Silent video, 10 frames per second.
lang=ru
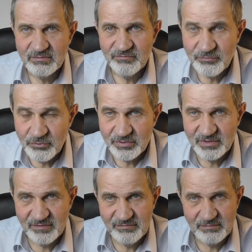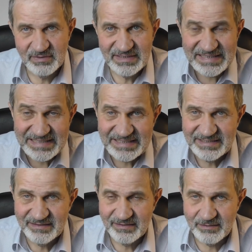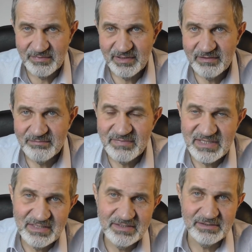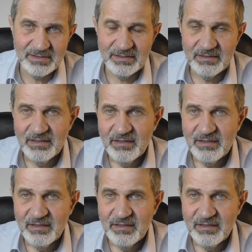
фондовым рынком мира,